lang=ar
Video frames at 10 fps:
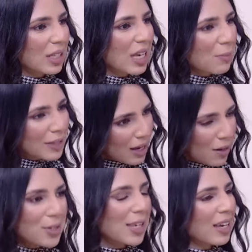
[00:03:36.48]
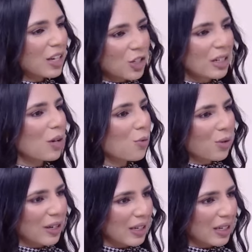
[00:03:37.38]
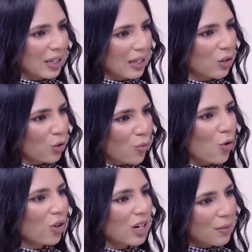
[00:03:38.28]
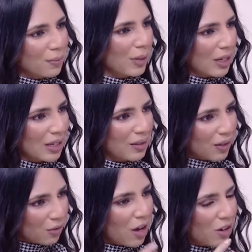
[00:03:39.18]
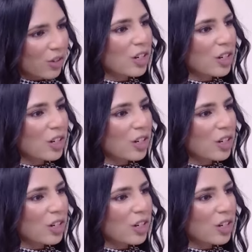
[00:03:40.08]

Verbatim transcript: الميتا هيلث ايه عشان لو آه، جمهورنا آه، تعرفينا